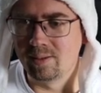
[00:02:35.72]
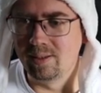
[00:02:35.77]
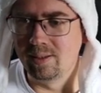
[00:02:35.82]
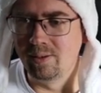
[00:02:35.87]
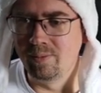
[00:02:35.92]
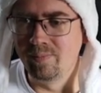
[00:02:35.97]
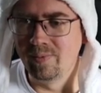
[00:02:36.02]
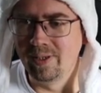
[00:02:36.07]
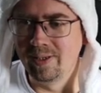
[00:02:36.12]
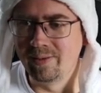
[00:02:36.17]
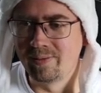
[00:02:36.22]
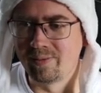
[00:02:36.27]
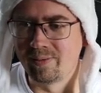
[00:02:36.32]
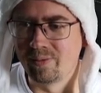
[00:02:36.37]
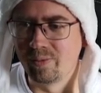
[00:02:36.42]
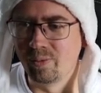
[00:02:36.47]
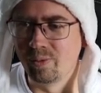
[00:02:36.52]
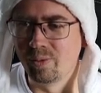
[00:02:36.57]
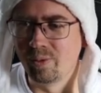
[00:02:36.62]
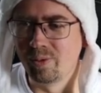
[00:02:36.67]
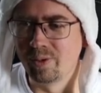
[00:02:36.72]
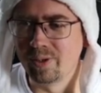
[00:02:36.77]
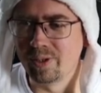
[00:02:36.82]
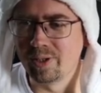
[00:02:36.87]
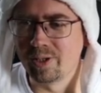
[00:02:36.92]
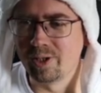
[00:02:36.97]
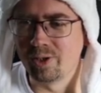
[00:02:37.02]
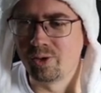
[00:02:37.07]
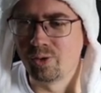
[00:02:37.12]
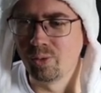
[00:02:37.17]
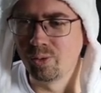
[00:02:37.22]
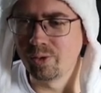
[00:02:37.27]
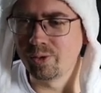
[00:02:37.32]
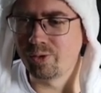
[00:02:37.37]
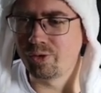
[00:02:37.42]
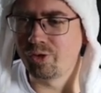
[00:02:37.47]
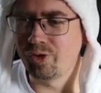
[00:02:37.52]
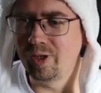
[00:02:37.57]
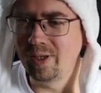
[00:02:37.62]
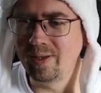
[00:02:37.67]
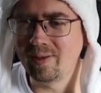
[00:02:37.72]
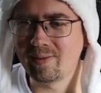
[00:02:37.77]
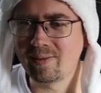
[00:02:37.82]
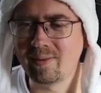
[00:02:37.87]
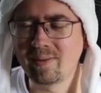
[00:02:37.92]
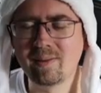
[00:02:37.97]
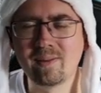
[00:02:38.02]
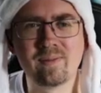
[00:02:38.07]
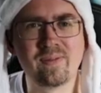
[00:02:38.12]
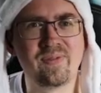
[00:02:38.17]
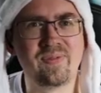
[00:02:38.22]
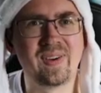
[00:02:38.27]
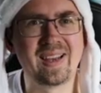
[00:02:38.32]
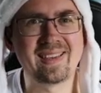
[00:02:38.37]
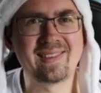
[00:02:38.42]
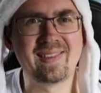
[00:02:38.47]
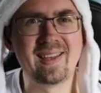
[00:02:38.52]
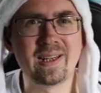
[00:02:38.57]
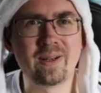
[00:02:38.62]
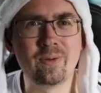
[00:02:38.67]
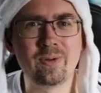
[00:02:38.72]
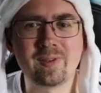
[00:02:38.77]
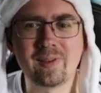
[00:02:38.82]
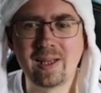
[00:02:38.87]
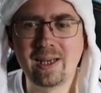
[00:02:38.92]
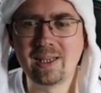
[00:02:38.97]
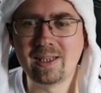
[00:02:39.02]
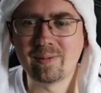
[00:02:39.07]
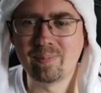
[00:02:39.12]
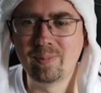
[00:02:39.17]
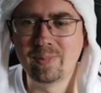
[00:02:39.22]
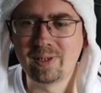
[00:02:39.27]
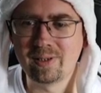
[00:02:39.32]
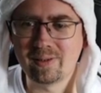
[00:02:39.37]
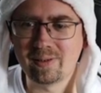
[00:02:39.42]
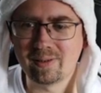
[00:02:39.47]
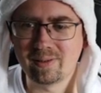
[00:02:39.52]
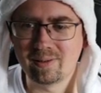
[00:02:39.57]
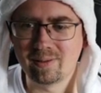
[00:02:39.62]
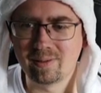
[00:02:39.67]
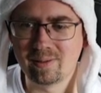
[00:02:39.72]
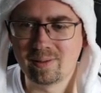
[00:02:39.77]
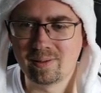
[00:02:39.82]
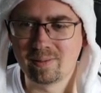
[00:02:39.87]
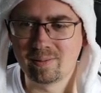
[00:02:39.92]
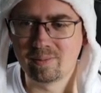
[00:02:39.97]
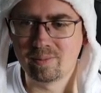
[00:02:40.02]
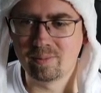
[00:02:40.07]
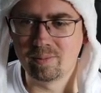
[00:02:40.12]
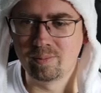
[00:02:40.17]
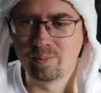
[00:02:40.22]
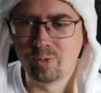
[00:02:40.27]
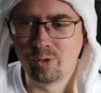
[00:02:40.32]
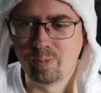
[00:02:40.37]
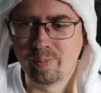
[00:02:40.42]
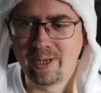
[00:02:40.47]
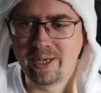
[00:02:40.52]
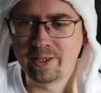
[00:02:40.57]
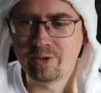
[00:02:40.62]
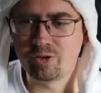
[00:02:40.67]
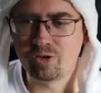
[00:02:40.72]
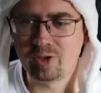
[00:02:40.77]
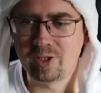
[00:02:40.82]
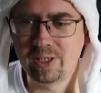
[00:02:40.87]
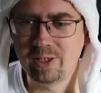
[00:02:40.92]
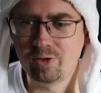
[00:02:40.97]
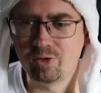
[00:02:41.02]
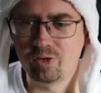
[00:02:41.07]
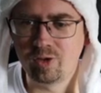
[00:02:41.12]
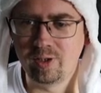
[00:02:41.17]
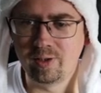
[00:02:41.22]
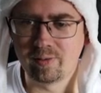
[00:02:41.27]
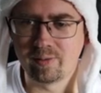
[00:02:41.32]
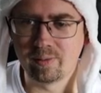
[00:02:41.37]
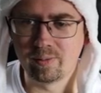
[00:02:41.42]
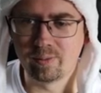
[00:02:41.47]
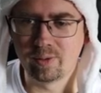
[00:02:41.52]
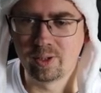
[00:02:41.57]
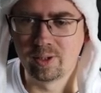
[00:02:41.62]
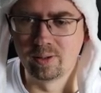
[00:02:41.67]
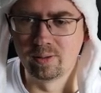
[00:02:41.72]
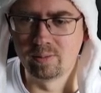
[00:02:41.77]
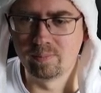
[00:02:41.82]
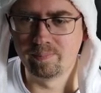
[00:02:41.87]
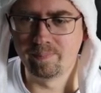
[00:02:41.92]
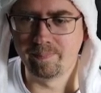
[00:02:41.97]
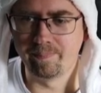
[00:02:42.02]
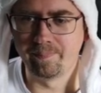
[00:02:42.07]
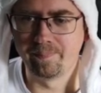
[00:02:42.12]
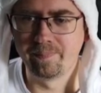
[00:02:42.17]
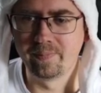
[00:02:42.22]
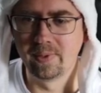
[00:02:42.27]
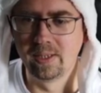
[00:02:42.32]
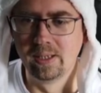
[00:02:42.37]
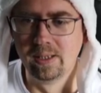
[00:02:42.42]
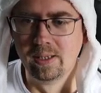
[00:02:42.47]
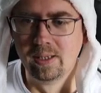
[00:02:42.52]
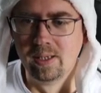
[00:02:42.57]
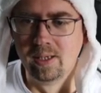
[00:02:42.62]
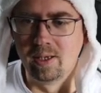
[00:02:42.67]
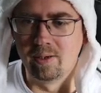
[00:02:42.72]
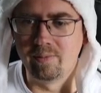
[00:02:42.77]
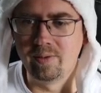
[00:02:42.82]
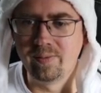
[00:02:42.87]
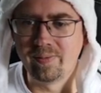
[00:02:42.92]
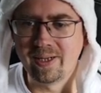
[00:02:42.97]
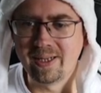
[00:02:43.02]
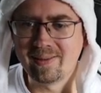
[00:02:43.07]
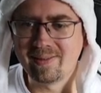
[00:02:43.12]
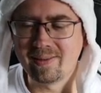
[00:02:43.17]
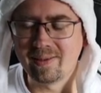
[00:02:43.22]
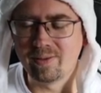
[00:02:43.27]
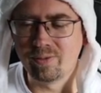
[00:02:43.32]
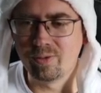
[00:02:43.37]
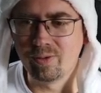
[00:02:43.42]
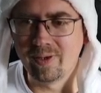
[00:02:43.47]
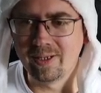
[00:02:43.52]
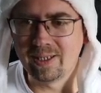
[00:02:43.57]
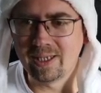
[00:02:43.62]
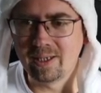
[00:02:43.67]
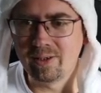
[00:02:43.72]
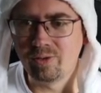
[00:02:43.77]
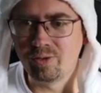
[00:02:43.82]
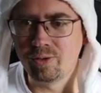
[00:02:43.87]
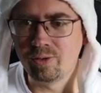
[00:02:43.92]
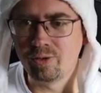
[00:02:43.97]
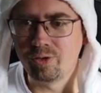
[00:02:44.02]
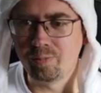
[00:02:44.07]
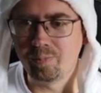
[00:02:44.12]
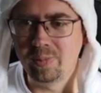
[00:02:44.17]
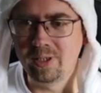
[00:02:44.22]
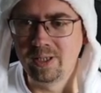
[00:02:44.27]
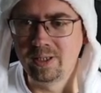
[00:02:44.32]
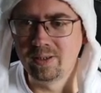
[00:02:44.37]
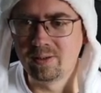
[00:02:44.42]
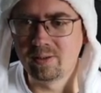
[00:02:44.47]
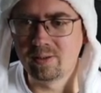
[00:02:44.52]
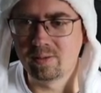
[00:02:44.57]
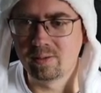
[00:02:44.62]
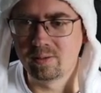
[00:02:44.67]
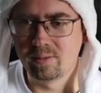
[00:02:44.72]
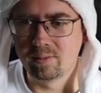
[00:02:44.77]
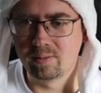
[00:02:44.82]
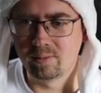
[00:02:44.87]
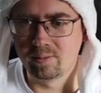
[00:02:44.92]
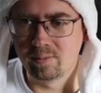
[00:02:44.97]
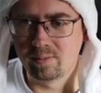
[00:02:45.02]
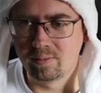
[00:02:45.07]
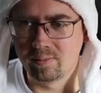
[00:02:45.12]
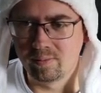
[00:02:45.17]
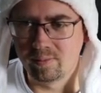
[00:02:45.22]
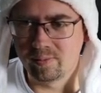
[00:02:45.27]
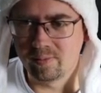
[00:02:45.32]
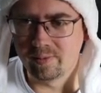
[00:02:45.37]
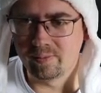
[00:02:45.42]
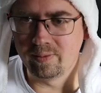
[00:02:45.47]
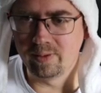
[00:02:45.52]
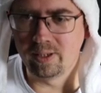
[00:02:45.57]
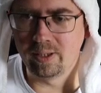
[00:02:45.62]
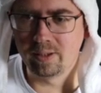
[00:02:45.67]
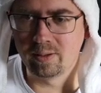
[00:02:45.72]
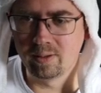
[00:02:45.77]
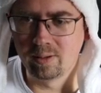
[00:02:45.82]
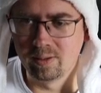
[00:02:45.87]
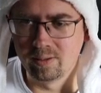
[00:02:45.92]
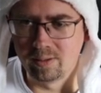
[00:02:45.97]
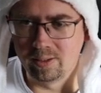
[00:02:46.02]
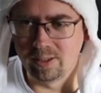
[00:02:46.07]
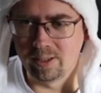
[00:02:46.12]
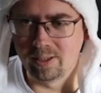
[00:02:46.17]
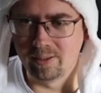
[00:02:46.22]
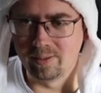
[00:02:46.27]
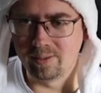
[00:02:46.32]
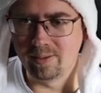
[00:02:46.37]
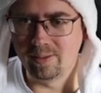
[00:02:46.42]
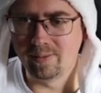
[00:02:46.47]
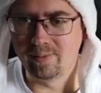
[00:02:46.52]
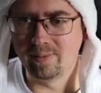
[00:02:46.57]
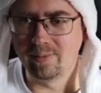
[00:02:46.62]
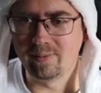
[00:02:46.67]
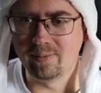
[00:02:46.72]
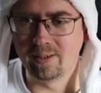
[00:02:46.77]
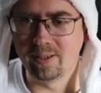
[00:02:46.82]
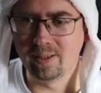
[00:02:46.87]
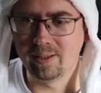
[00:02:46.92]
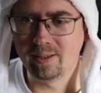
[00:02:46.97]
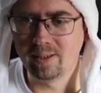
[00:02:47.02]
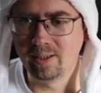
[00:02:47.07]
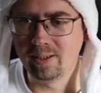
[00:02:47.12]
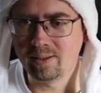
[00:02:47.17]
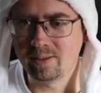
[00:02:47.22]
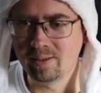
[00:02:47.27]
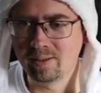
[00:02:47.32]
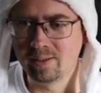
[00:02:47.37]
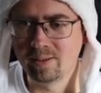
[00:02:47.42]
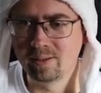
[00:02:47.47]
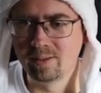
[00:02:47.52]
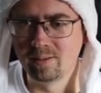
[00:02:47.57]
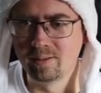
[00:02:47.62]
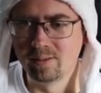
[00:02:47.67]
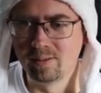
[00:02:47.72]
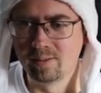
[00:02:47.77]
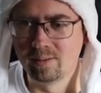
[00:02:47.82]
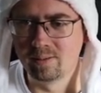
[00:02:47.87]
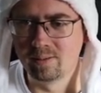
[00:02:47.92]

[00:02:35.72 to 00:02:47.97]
Irgendwie ist so geduckt schießen fast deckungsgleich mit äh, normalen Stehen schießen, oder? Hm. Auf jeden Fall, soweit habe ich schon gespielt. Ist das ein Gegner? Ja, es ist ein Gegner.